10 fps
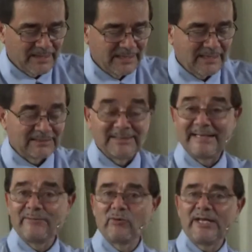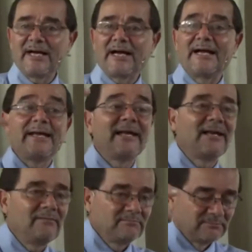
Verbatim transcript: le atribuían a él,